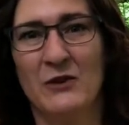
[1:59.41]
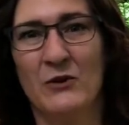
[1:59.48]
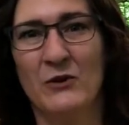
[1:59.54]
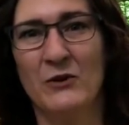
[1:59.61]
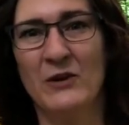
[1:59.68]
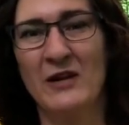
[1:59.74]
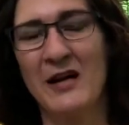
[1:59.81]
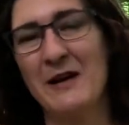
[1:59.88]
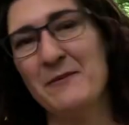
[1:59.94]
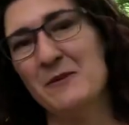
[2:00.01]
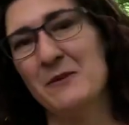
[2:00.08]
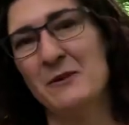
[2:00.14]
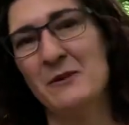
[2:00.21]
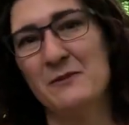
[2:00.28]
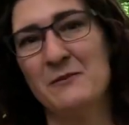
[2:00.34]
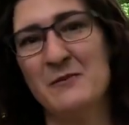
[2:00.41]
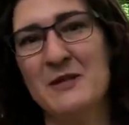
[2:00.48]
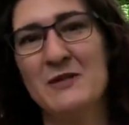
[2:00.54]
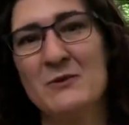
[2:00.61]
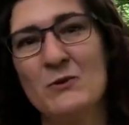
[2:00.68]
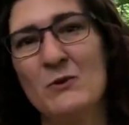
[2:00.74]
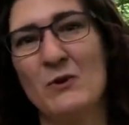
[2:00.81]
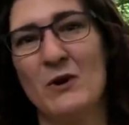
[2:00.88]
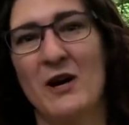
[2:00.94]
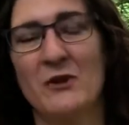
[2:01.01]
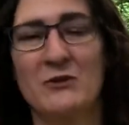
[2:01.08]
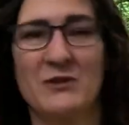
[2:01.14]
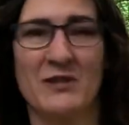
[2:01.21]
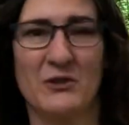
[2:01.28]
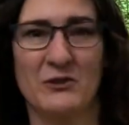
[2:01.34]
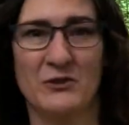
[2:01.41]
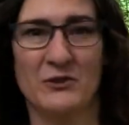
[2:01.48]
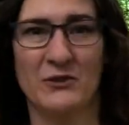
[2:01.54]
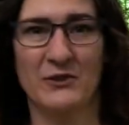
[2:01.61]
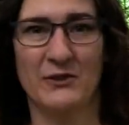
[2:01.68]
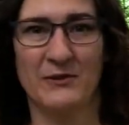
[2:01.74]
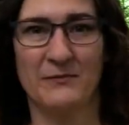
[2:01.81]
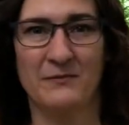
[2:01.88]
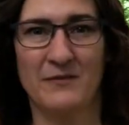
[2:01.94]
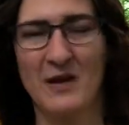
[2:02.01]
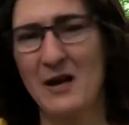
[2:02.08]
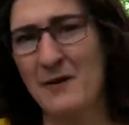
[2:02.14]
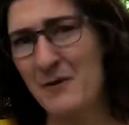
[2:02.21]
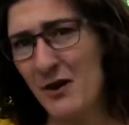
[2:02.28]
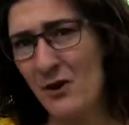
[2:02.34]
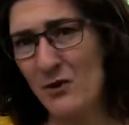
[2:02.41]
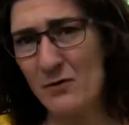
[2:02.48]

und habe mich so austauschen können. Aber auch